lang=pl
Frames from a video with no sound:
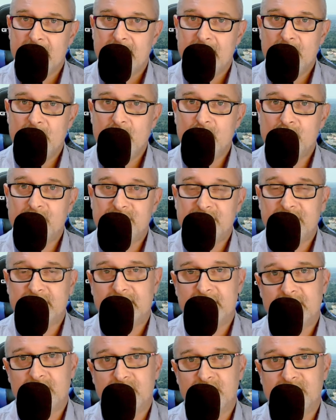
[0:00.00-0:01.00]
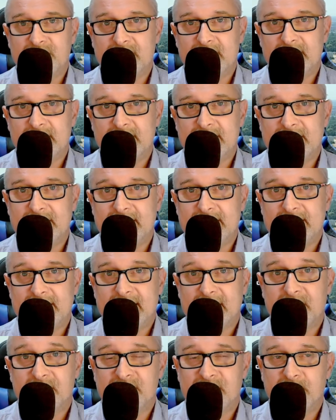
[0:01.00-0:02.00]
ludzi, którzy, y,
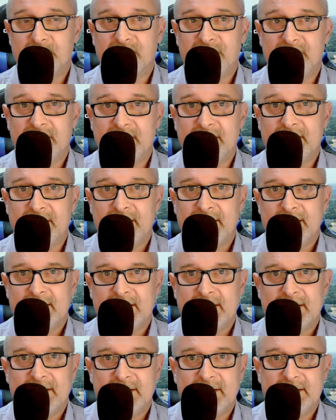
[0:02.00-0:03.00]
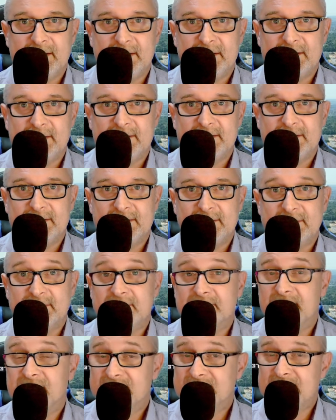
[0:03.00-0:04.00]
jak to się mówi, y,
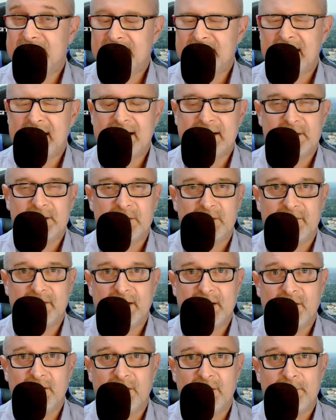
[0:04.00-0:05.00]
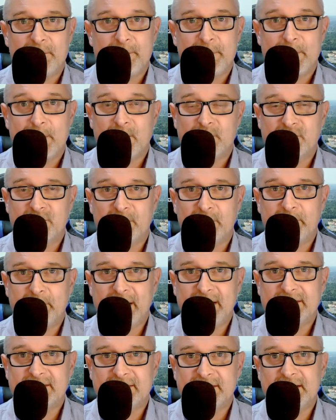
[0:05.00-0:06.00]
wyznania handlowego, noszą
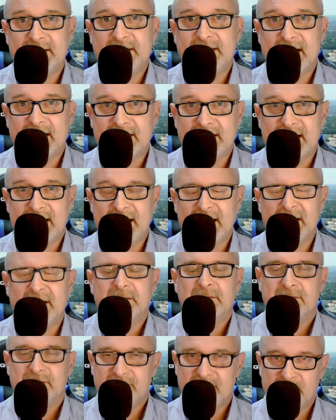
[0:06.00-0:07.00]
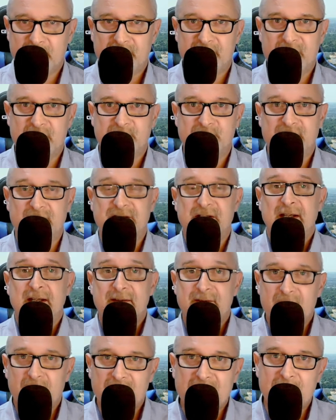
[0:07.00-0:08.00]
pejsy i tak dalej. Wiemy w czym rzecz.
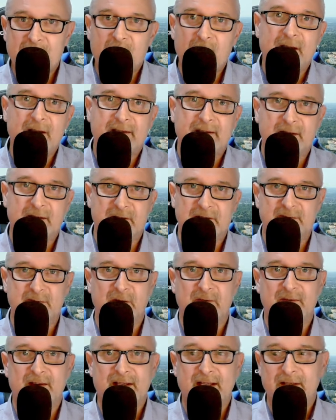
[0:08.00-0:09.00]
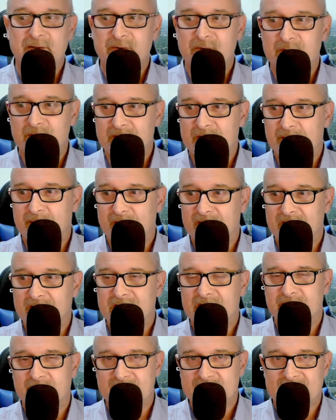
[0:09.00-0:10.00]
No nie mogę tego słowa na YouTubie
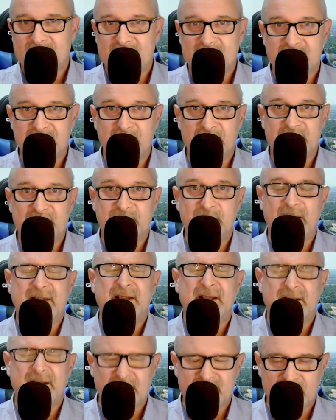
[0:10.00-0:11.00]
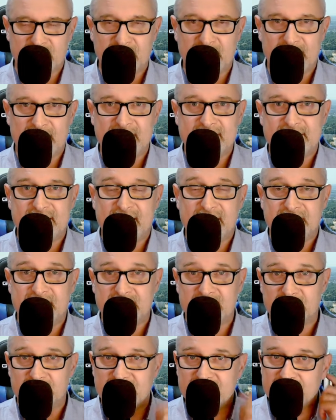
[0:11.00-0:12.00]
powiedzieć, bo zaraz film spadnie, doskonale zdajecie
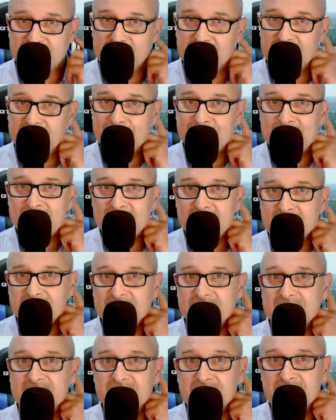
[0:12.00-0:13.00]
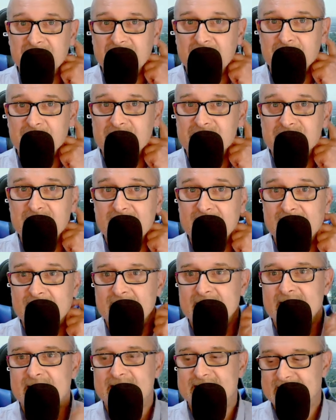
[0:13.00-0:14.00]
sobie sprawę. Więc wiemy, że
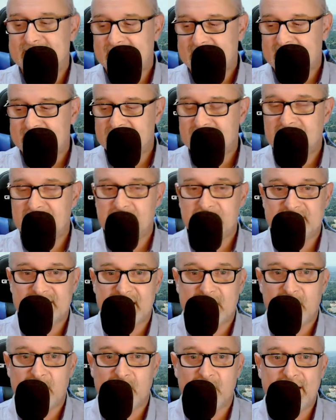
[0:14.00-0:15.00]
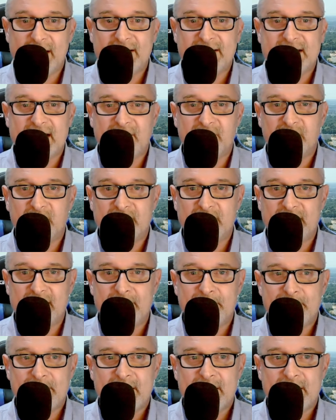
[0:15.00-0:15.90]
za Katyniem stało NKWD